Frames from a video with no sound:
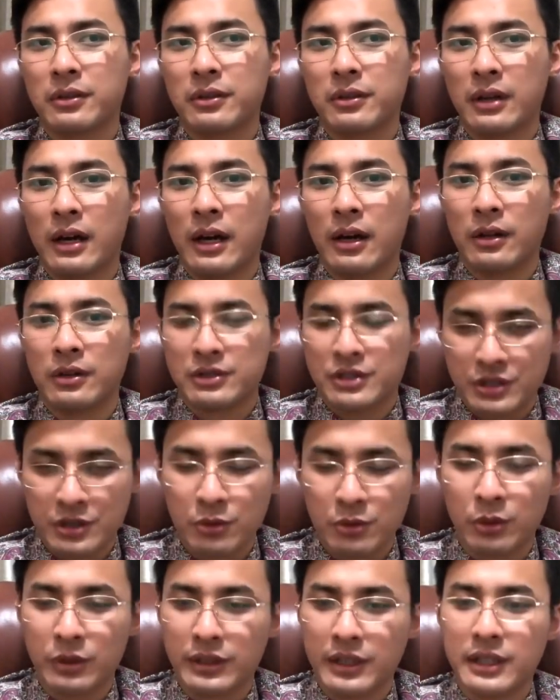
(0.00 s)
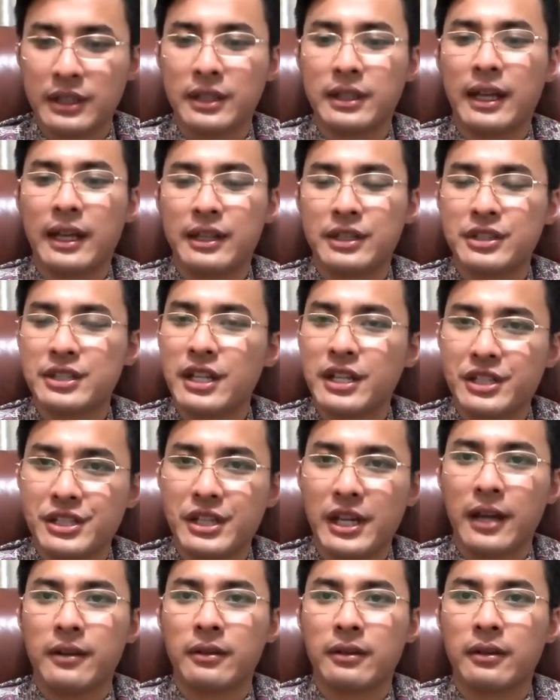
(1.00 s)
啊，这是我的一点见
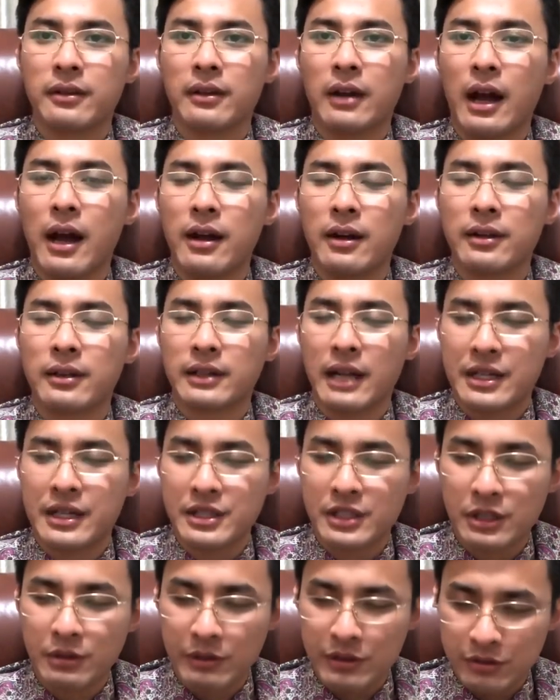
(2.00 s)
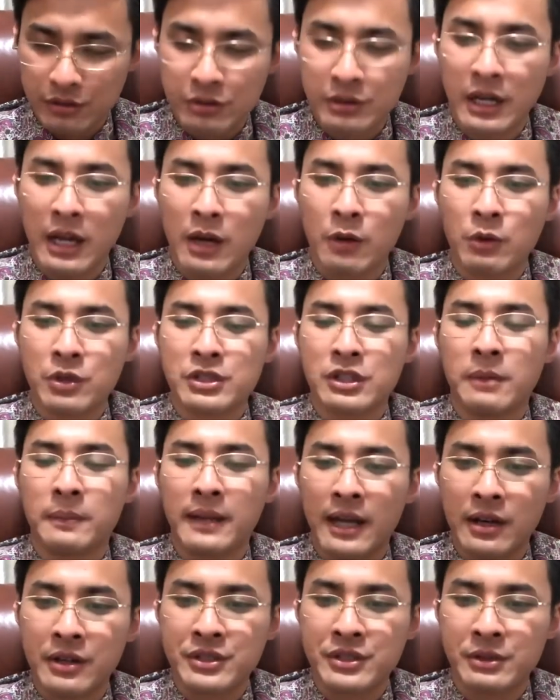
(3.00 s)
解啊！感谢各位收收看，我是老贝
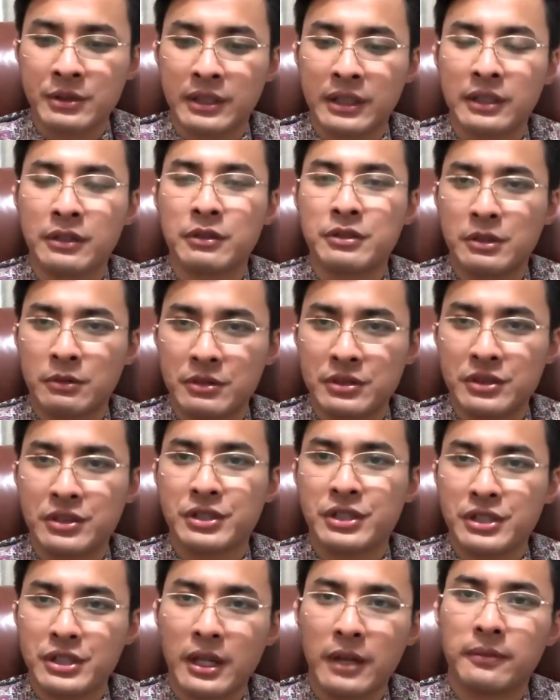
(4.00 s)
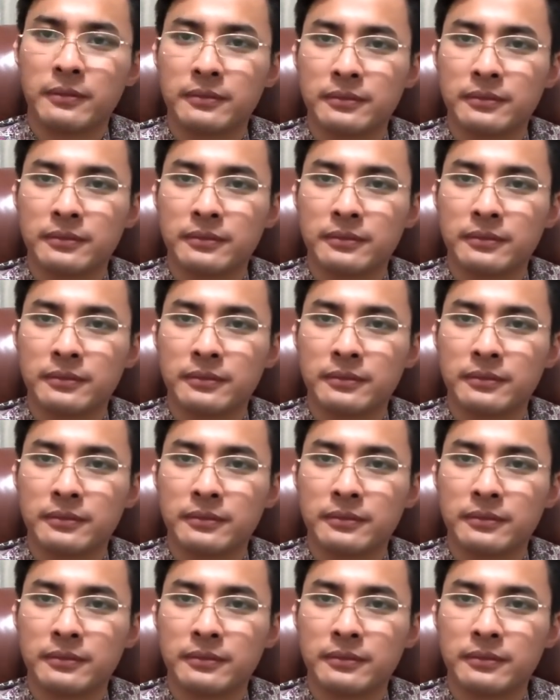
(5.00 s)
拉，喜欢点赞、订阅、谢故事，谢谢。